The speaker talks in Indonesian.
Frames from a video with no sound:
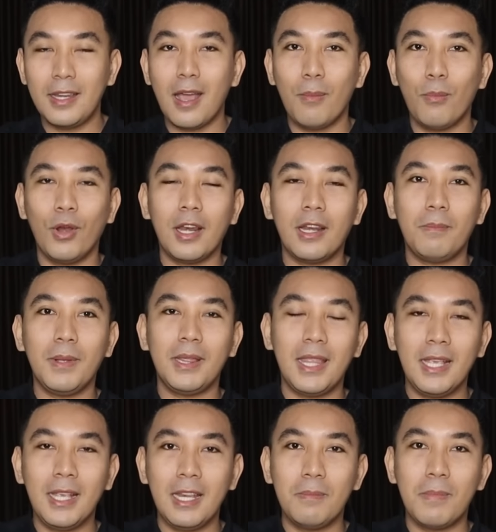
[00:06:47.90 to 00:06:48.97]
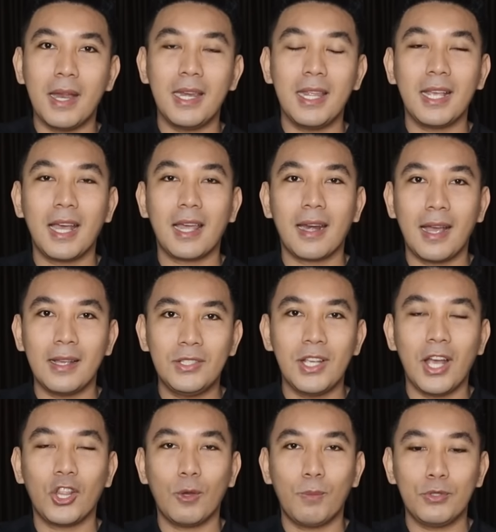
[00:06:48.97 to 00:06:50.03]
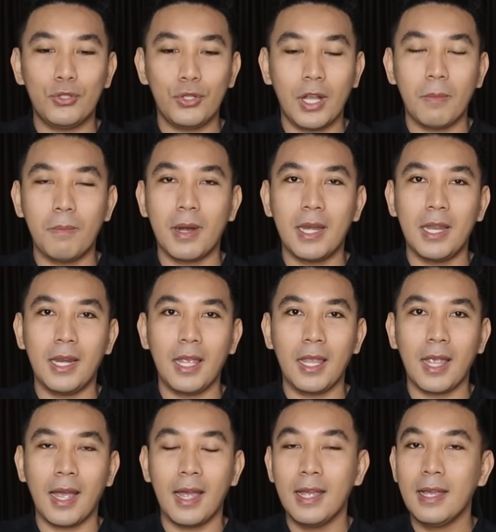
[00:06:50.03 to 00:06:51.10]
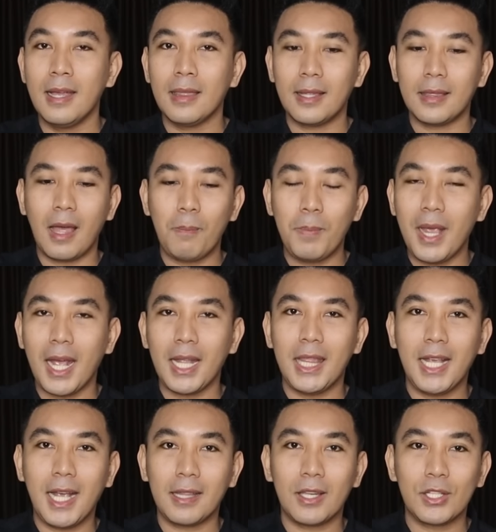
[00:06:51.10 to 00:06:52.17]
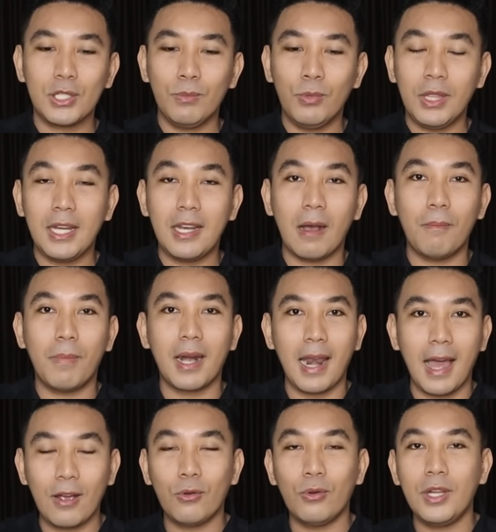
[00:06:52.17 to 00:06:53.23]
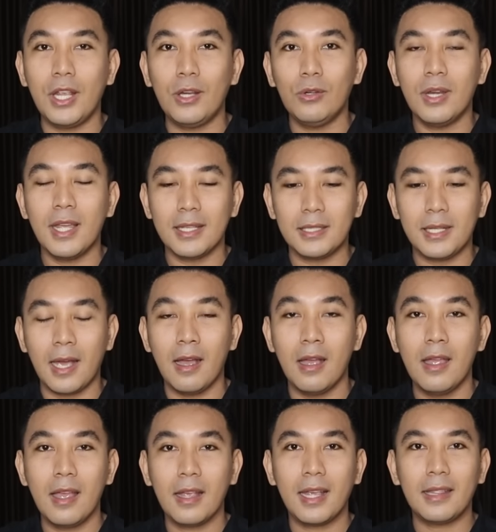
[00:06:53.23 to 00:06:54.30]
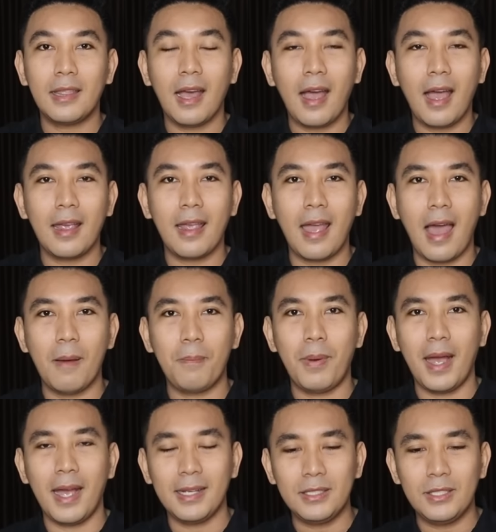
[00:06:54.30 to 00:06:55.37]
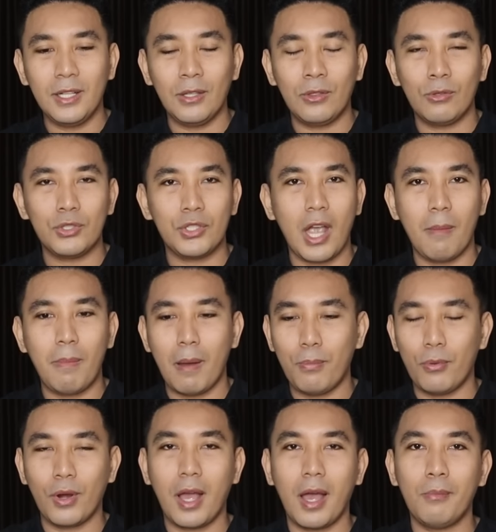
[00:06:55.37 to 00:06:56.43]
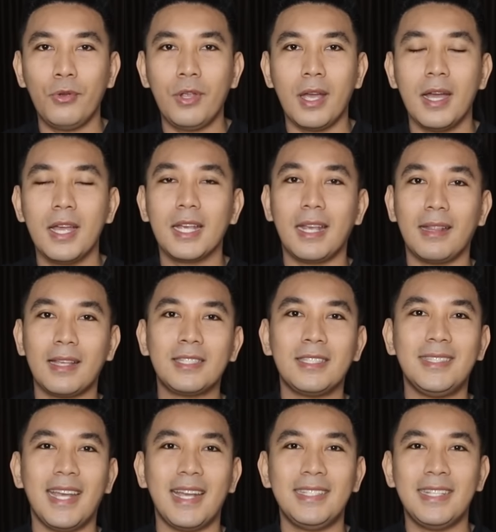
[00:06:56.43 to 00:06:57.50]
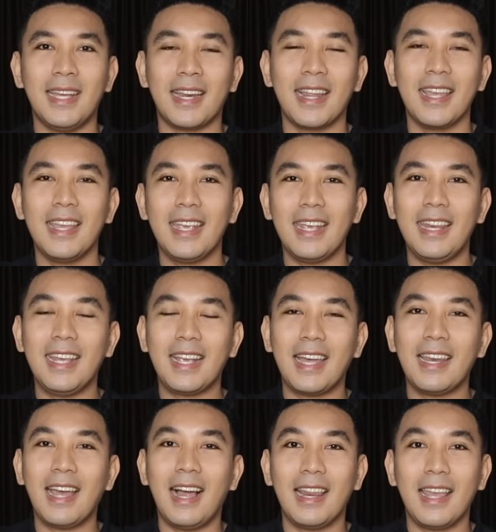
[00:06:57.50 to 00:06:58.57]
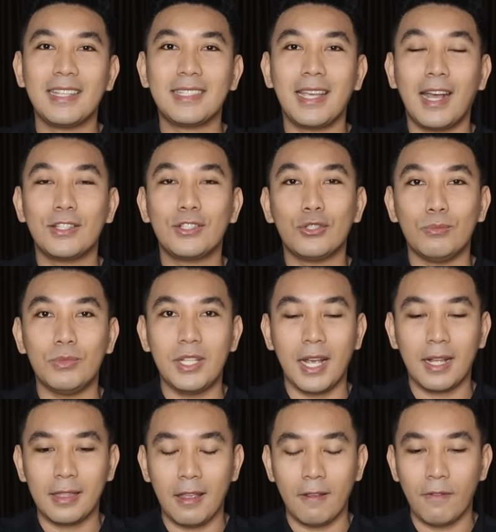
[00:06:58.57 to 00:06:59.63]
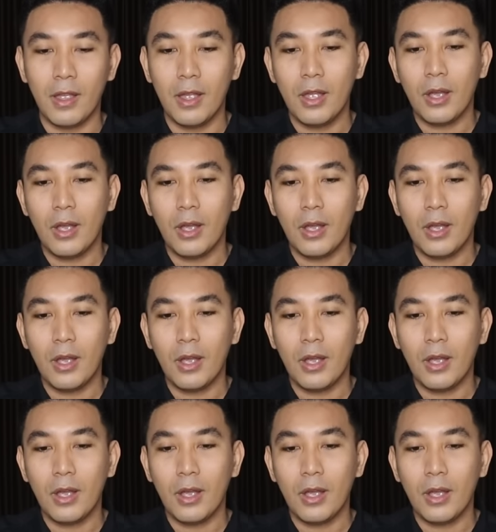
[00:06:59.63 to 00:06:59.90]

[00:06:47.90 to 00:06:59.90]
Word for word: tidak boleh lebih tinggi dibandingkan raja ataupun juga berdirinya. Tetapi etika tersebut tidak berlaku di Indonesia. Kita kayak apa aja gitu, siapapun kamu ya, kita sejajar. Ini kan hal yang sangat subjektif.